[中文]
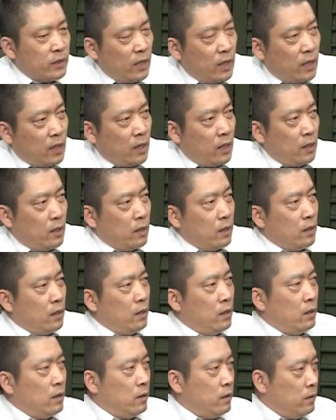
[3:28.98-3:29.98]
样哈，
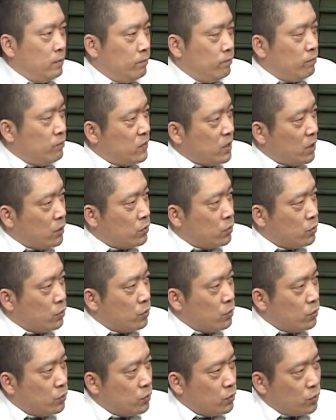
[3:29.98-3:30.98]
在
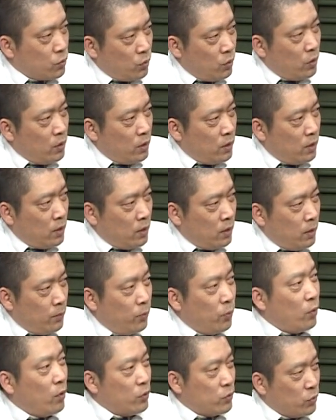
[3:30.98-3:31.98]
中国
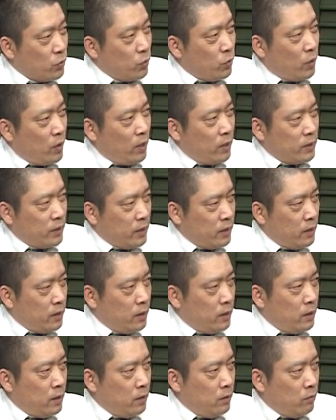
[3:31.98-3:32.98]
不光是中国哈，
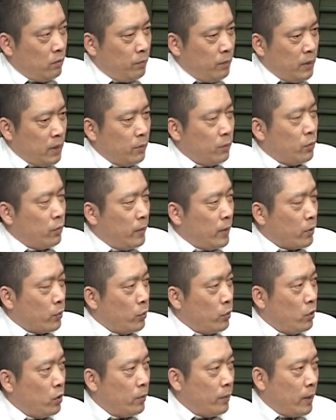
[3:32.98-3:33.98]
我们一个普遍
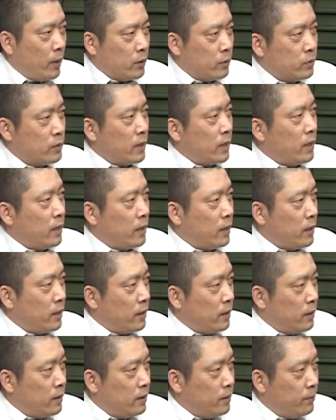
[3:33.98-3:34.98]
规律吧，就在
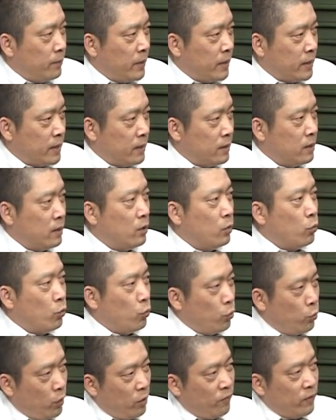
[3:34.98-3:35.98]
每年的5
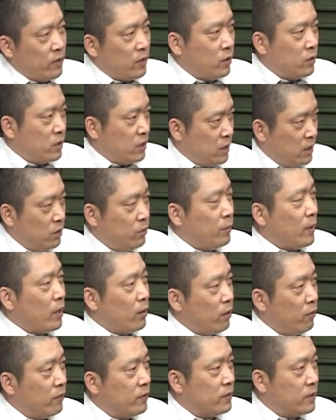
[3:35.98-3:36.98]
月份到7、8
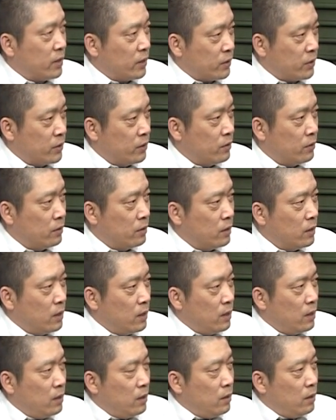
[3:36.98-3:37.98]
月份这个时候，
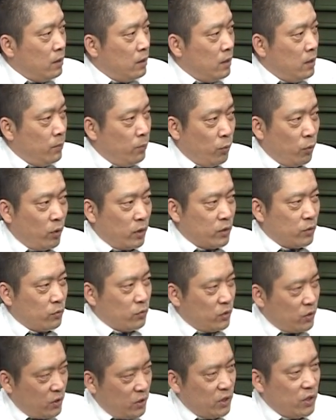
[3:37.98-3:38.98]
不管你
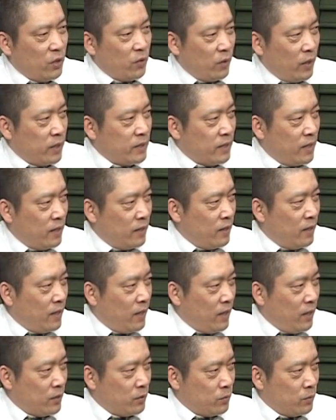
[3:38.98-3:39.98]
从气候来讲
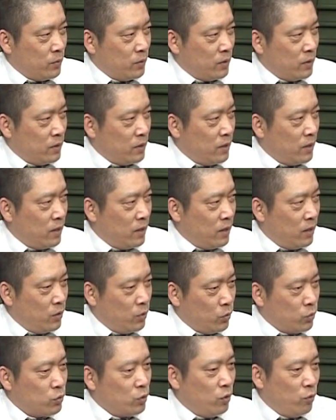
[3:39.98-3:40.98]
啊，从
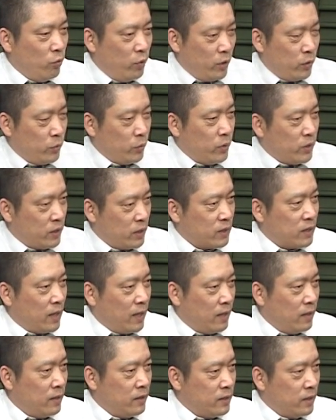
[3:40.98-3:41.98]
农作物也容易生
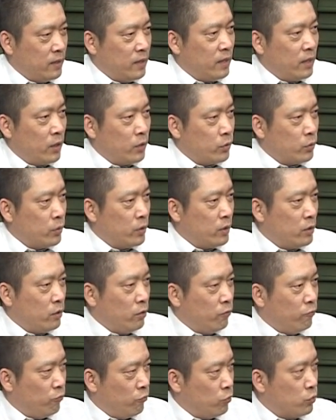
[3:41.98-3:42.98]
长，那人呢也容易就
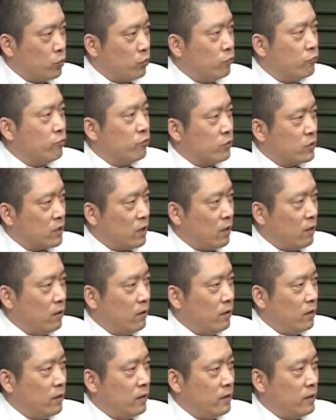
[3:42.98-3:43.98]
浮动浮躁，
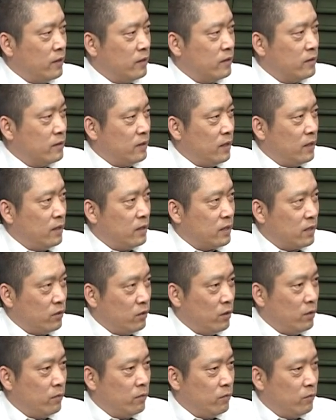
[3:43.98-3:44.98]
人也喜
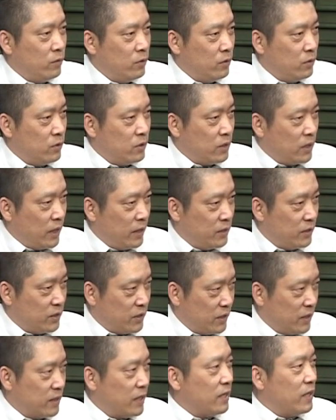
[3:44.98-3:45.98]
欢迁
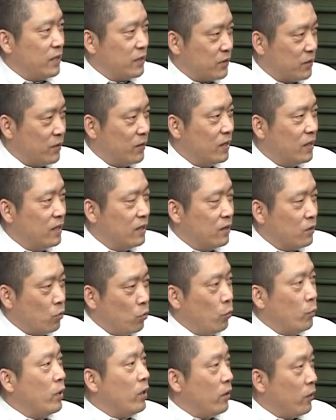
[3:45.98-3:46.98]
徙，在那时候，
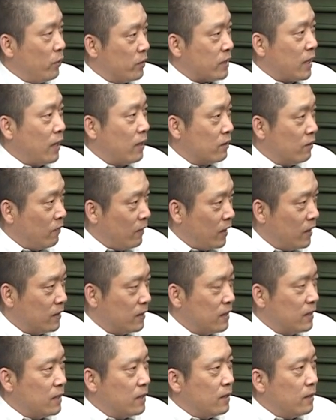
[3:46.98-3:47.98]
股票也会涨，对吧？是
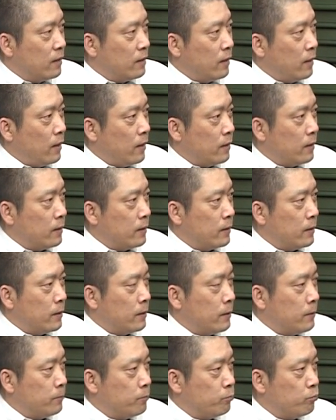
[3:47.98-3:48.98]
是。那
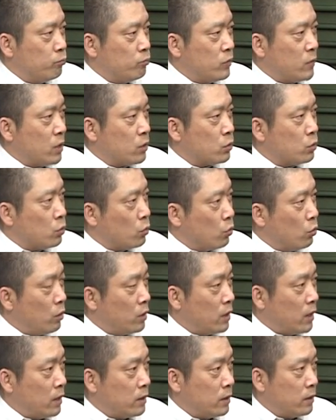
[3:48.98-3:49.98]
那中国
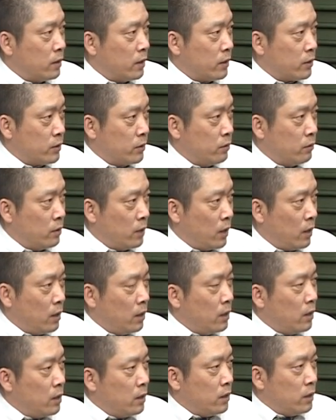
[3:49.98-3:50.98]
呢，在这个时候呢，
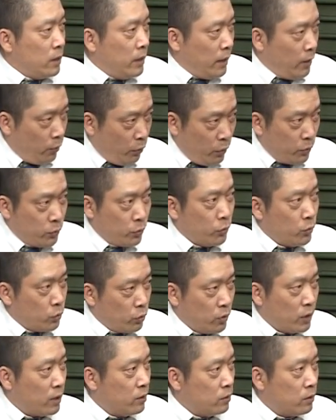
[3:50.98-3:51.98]
也会容易
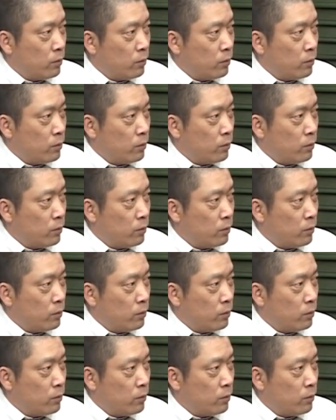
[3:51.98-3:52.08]
出现